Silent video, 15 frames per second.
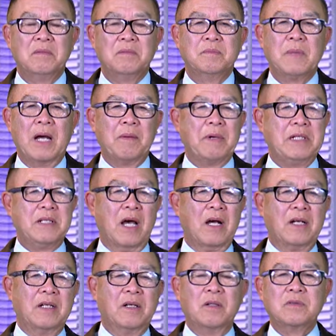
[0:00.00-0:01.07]
Mà bây giờ
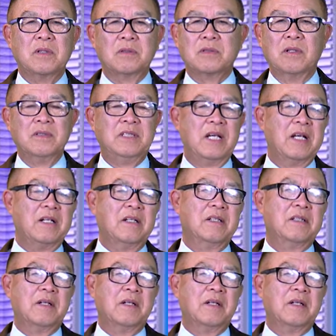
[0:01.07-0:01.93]
là tự nhiên